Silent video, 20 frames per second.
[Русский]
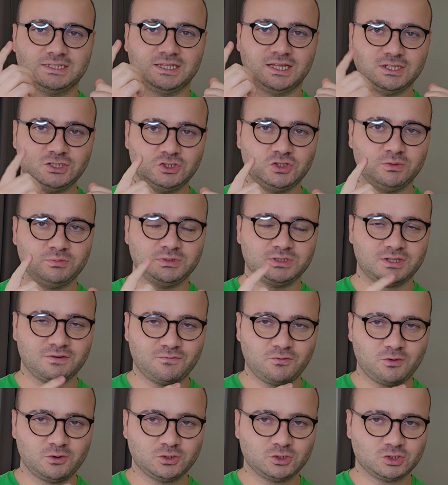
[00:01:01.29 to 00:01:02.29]
начнем с
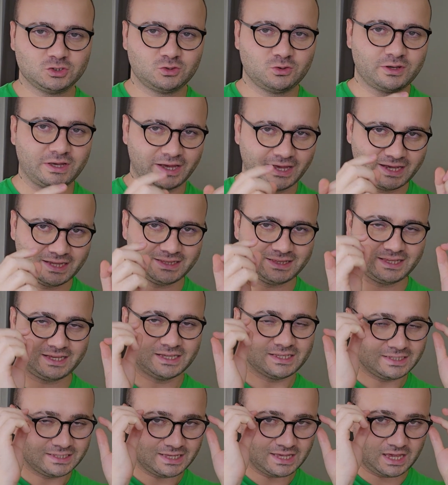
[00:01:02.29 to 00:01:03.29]
того, что это
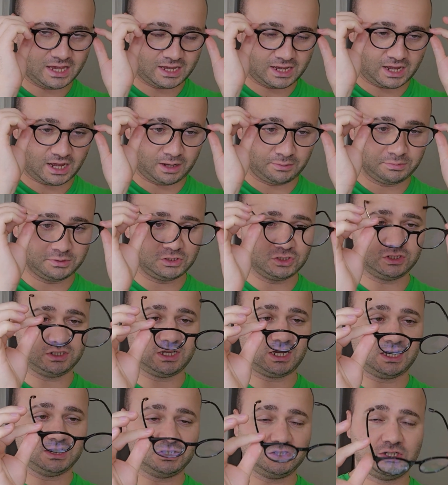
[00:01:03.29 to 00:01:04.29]
не
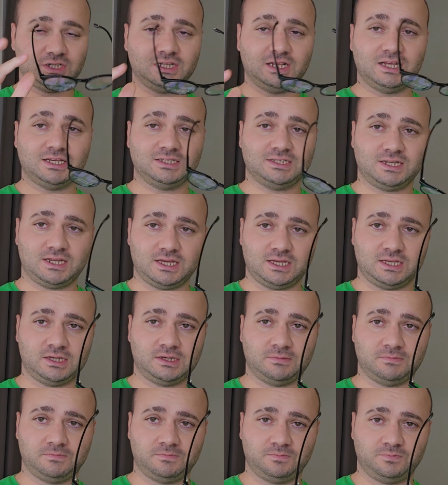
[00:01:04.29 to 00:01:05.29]
обычные очки для
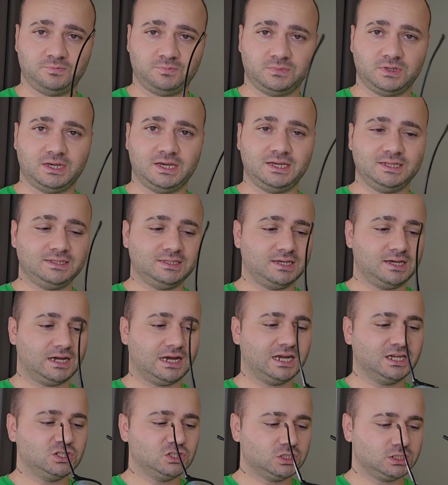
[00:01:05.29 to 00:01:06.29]
зрения. Это
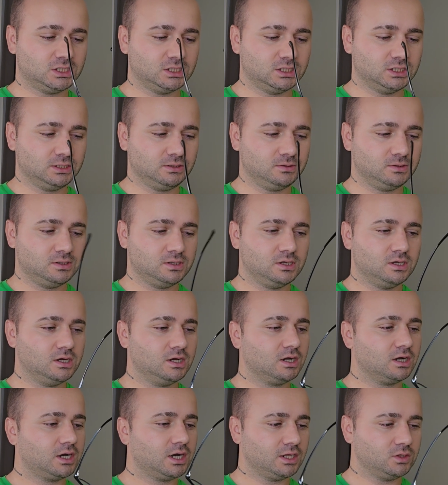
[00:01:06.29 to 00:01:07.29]
очки,
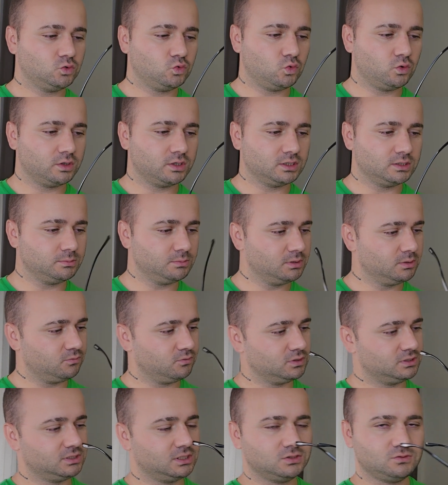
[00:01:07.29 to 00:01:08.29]
которыми,
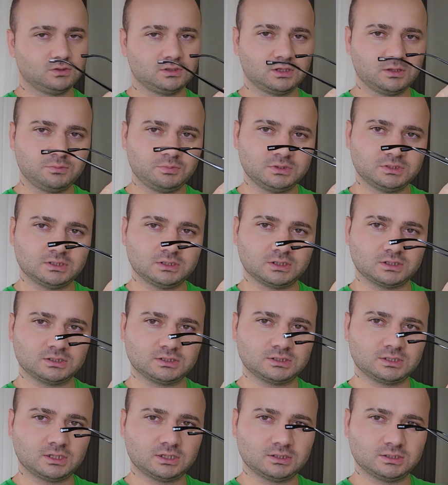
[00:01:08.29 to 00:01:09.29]
вот здесь вот написано,
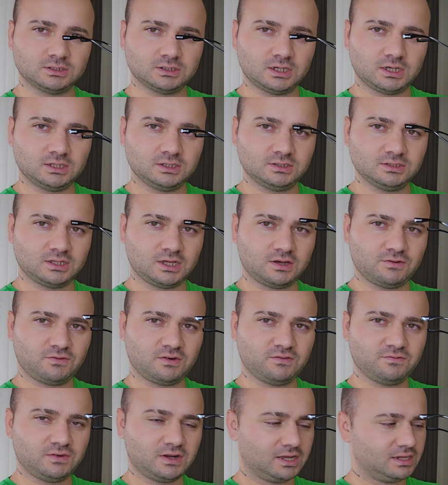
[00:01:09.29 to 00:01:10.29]
кстати, я не знаю,
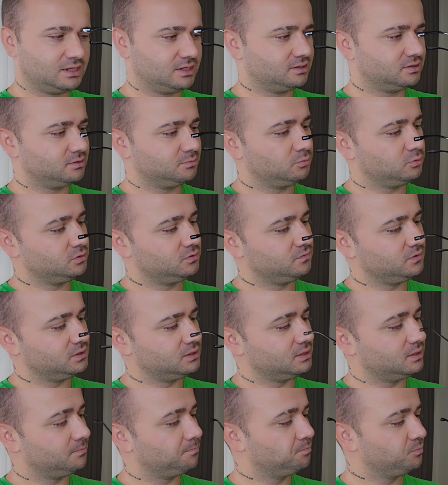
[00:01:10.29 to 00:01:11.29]
вам вряд ли это будет
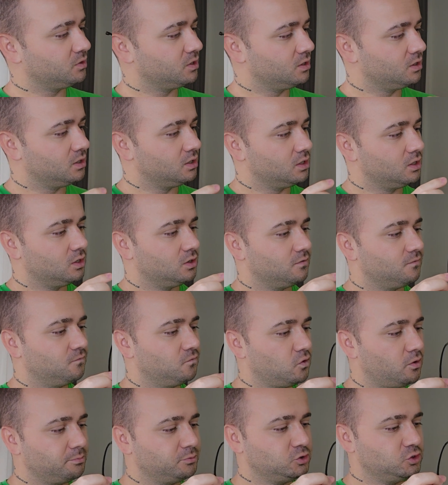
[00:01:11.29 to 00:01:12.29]
видно.
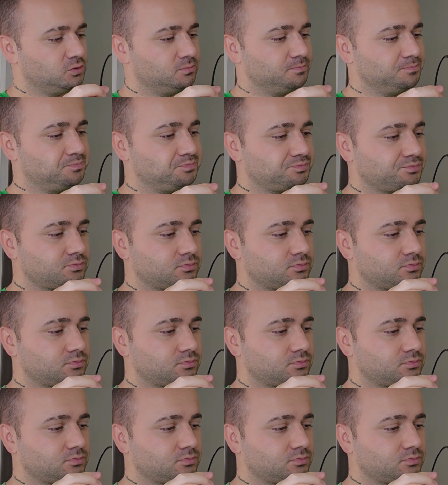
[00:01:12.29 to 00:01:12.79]
В общем,